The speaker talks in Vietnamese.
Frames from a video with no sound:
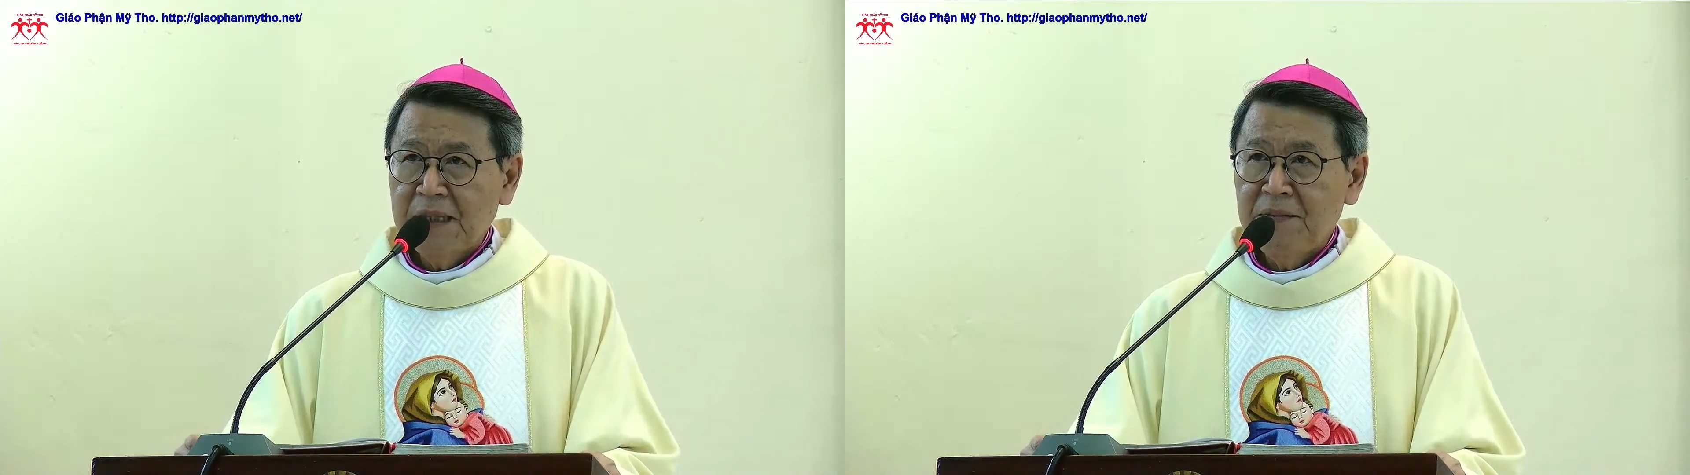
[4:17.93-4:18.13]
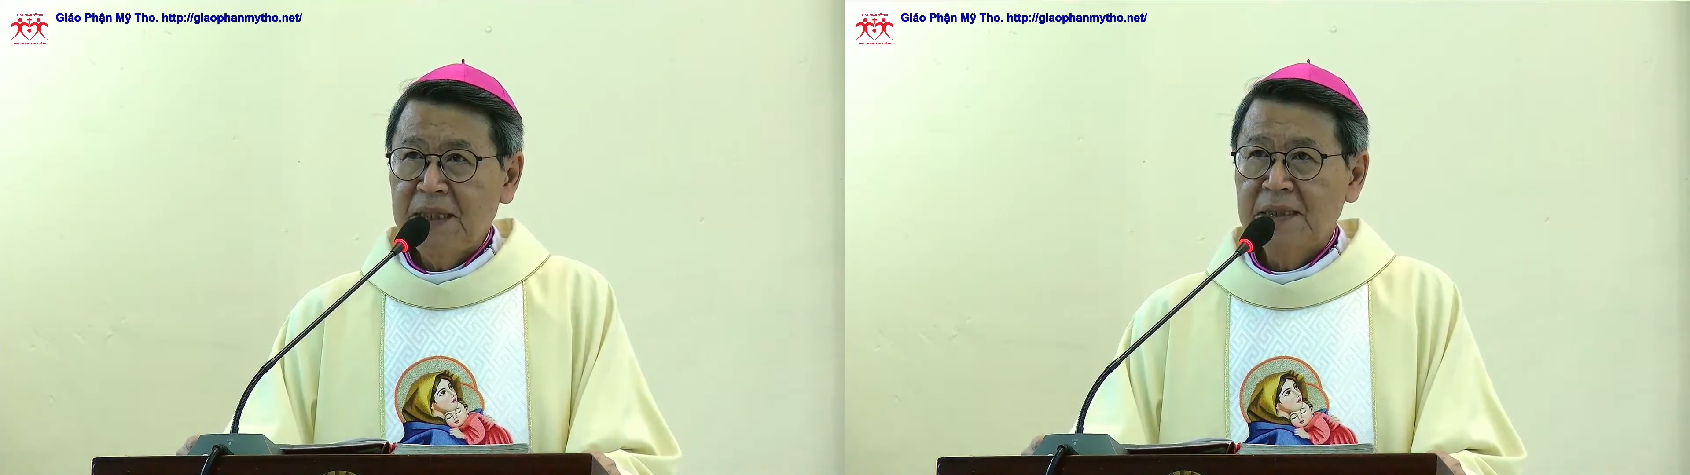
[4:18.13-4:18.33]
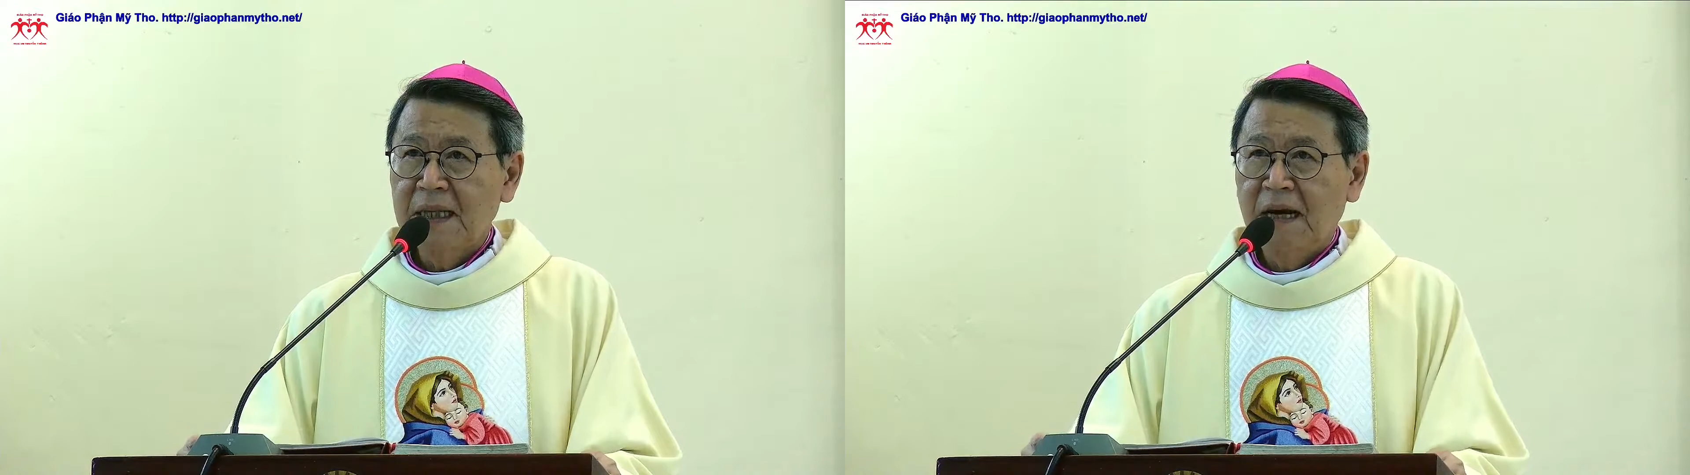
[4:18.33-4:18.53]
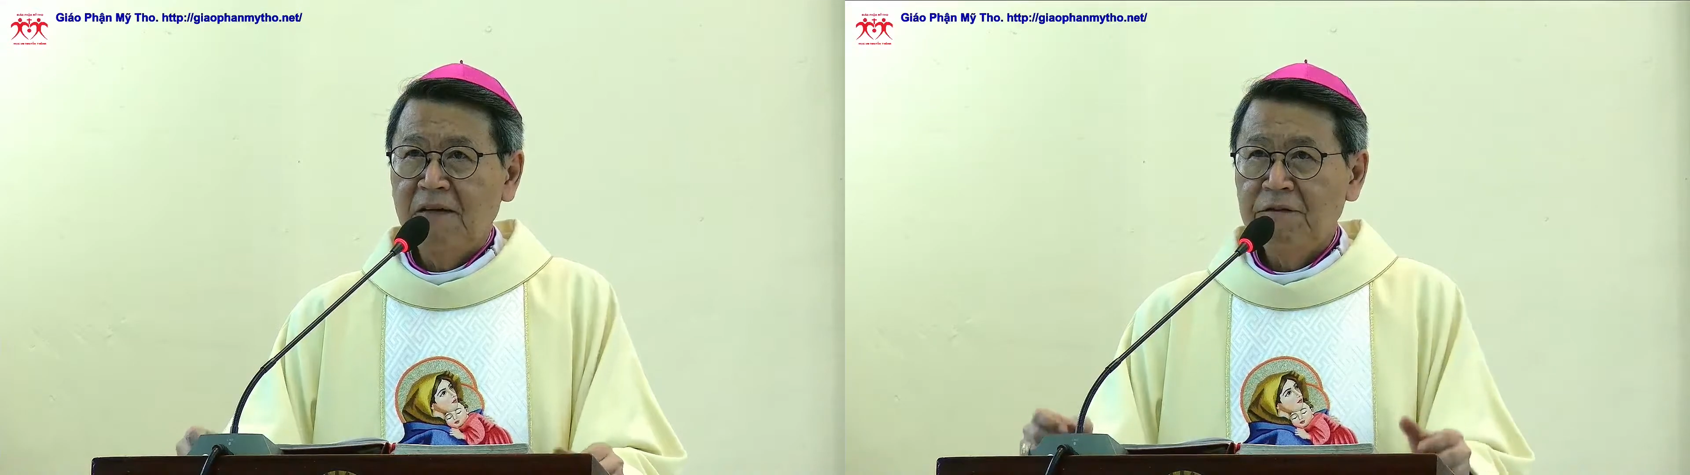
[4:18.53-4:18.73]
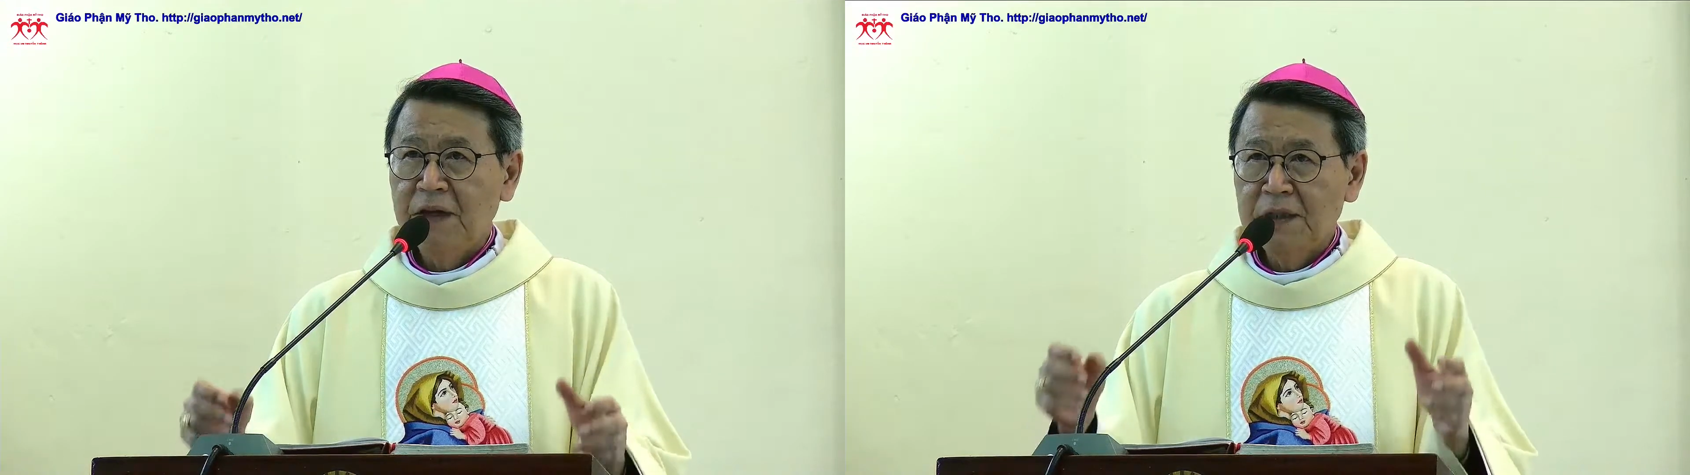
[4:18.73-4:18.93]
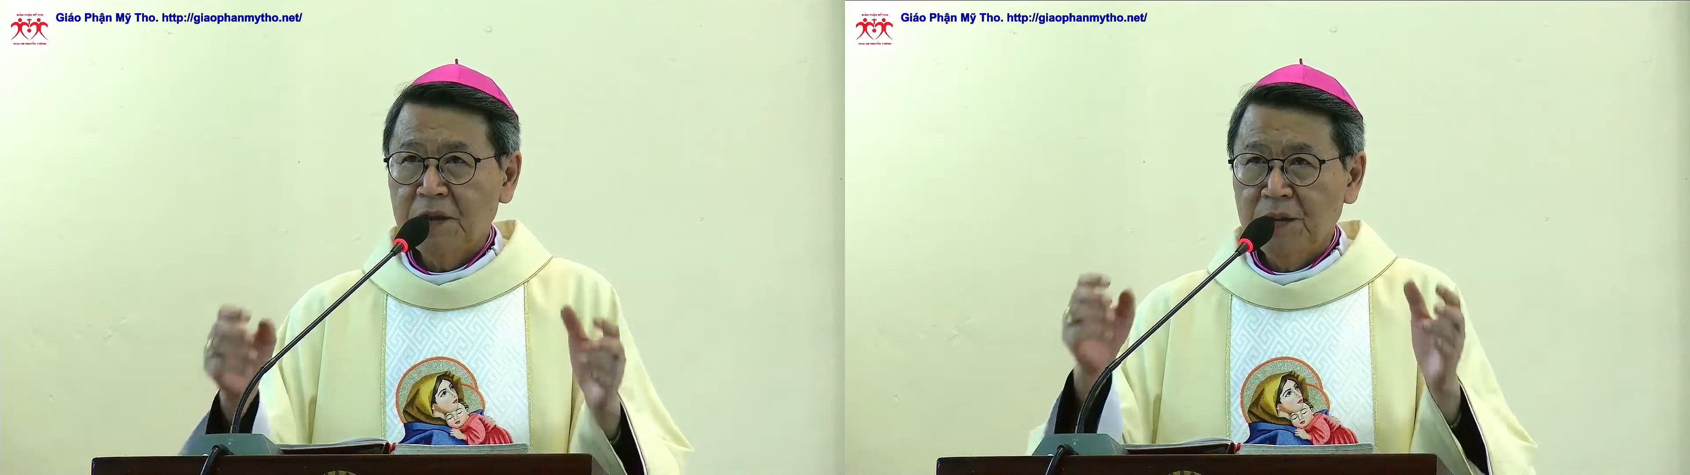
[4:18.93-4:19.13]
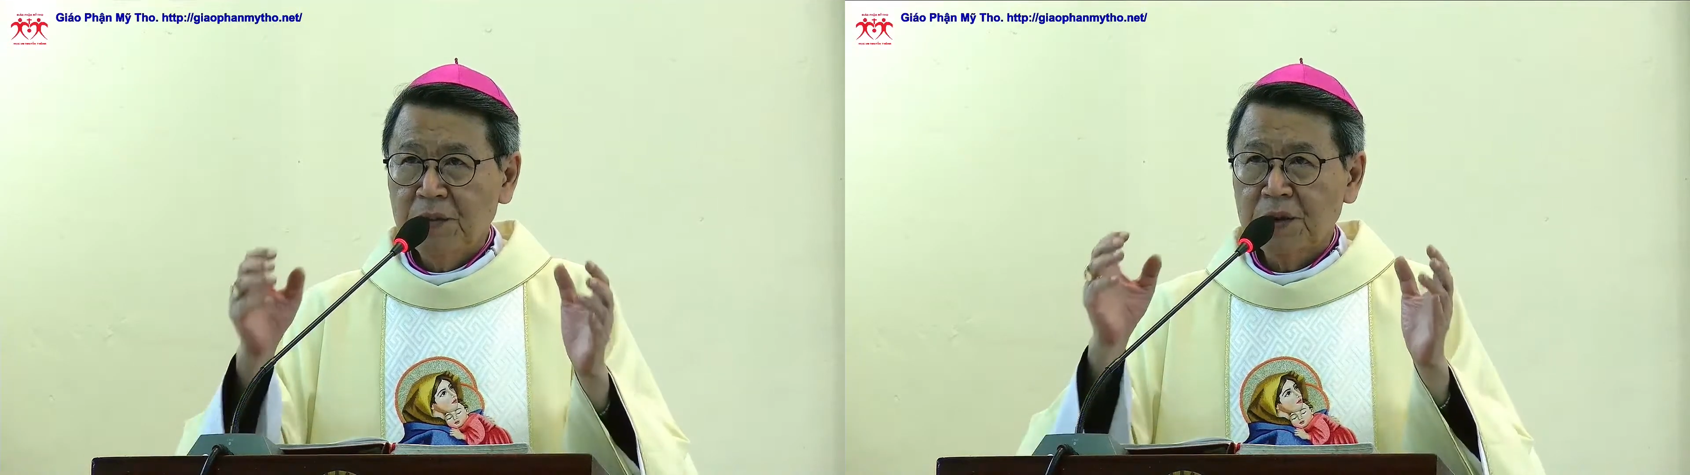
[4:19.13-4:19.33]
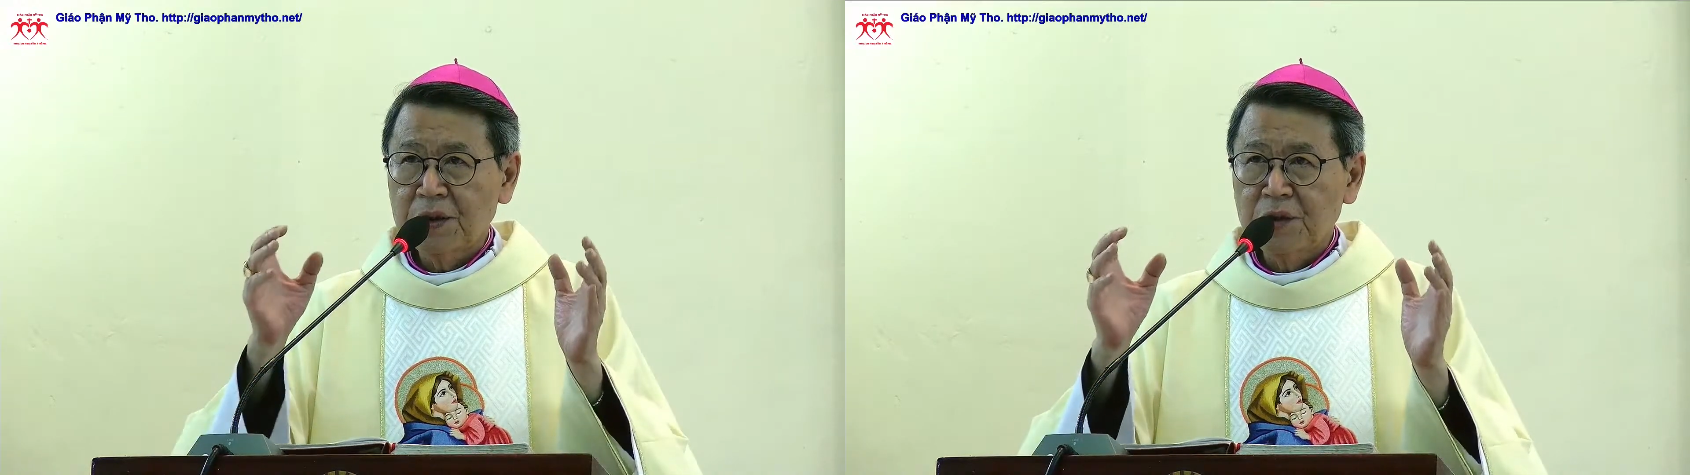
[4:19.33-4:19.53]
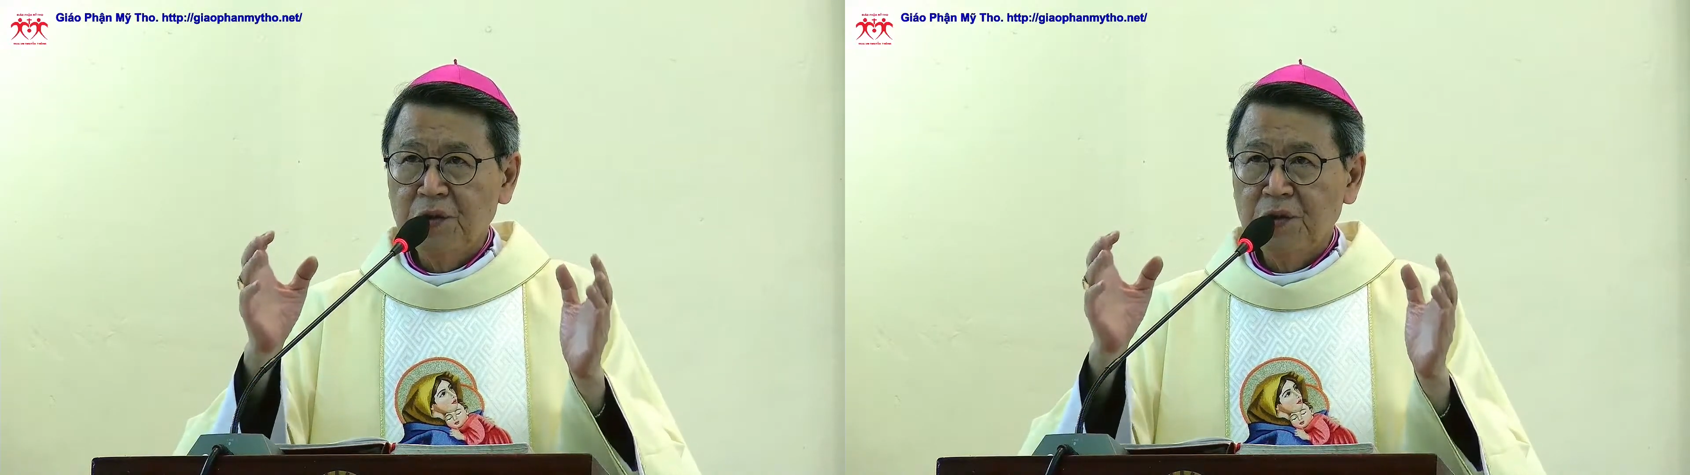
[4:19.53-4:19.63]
đến bây giờ vẫn có một